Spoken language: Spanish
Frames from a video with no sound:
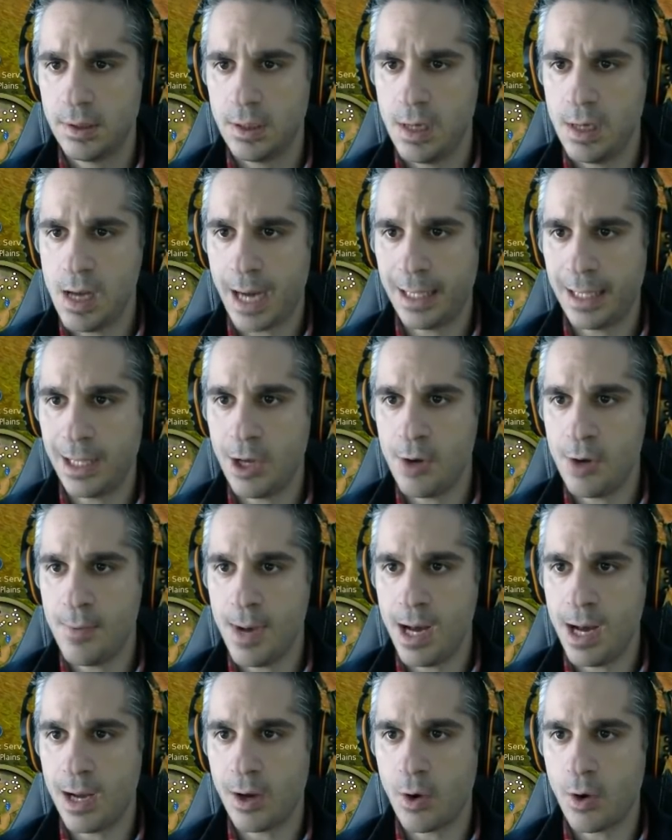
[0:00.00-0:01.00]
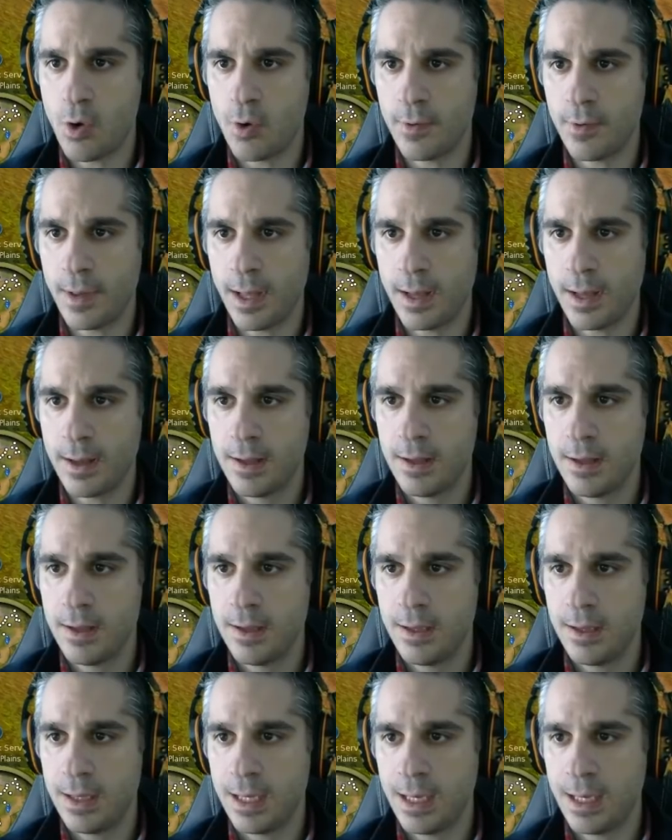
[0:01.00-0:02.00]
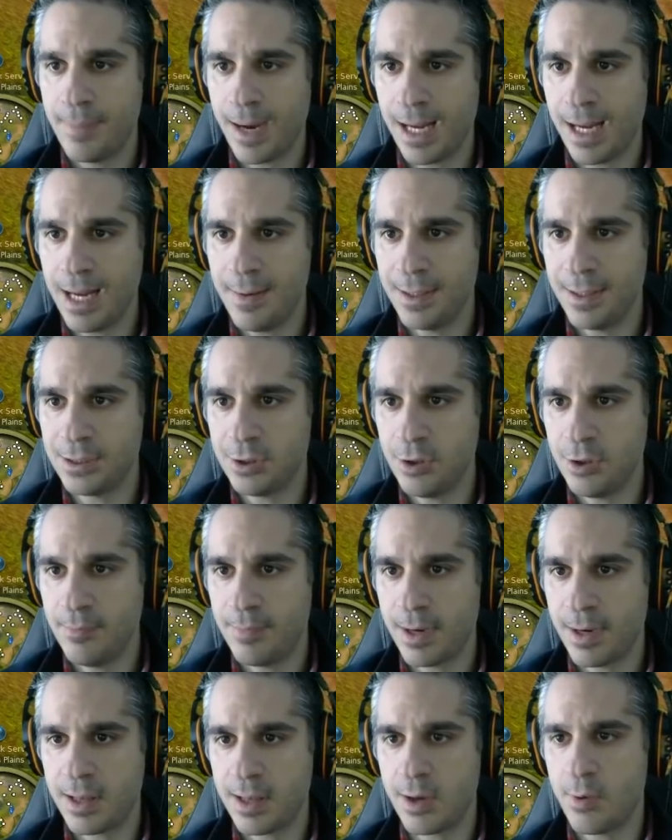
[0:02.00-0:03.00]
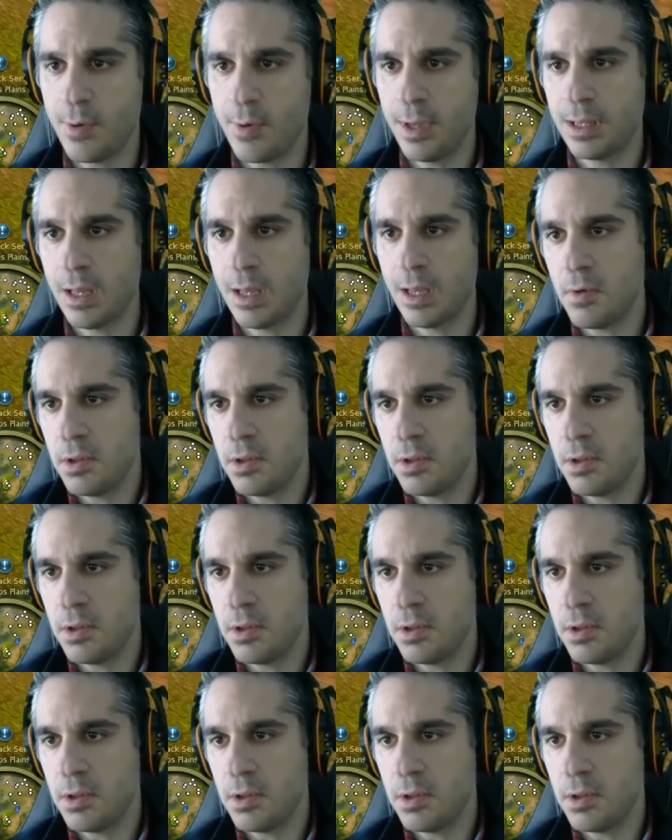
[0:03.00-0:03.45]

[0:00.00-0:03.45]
Ah, que tengo más, joder. Eh. ¿Y para qué nivel son? Para 50.